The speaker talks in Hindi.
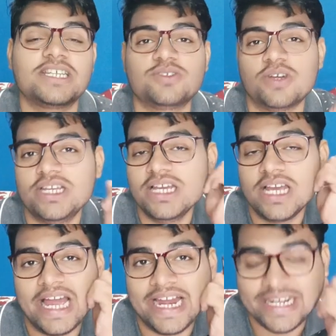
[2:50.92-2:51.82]
तक सॉरी
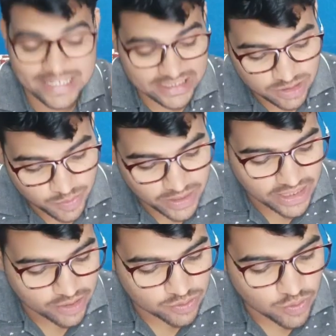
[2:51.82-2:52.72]
एंड कस्टमर अगर
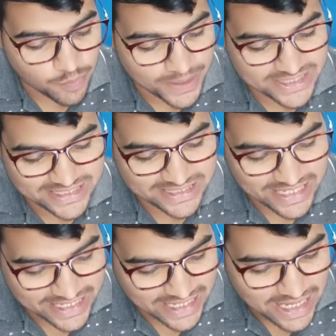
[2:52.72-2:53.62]
उसको परचेज
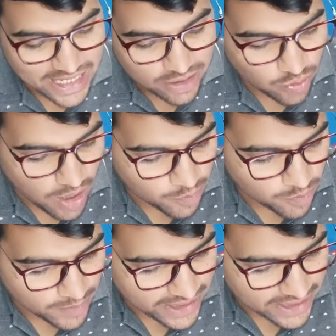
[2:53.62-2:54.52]
करेगा तो आपको
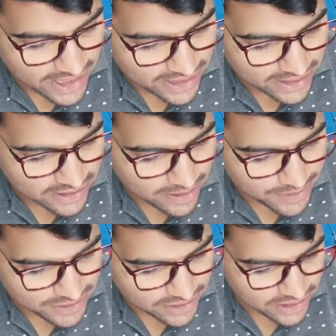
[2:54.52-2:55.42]
मिलेगा
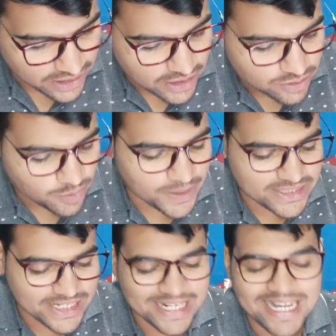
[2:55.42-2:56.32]
कमीशन तो
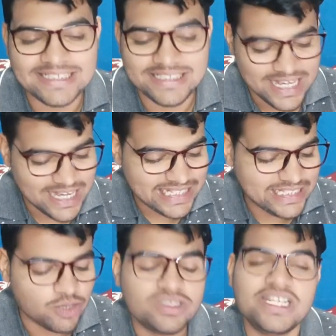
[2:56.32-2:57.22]
बेसिकली गाइज़ ये
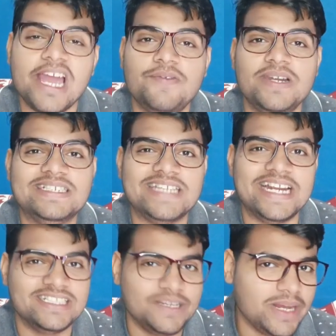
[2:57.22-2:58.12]
होती है एफिलेट साइट
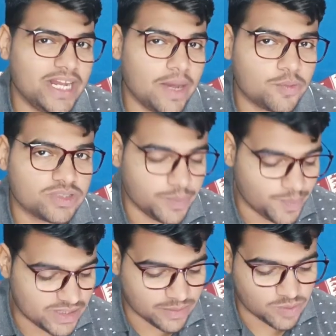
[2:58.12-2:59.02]
ये मैंने आपको सिंपल
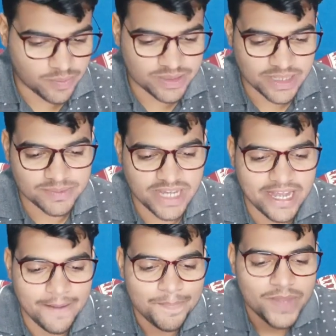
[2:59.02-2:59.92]
शब्दों में समझाया
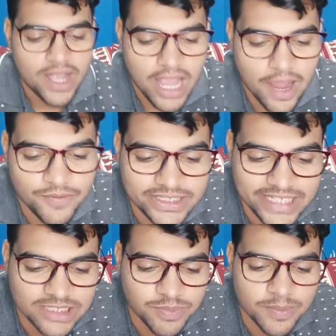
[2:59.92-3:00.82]
एफिलेट
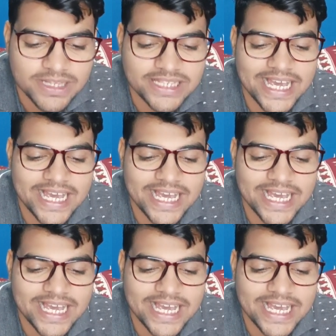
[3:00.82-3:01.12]
साइट्स पे मिलते हैं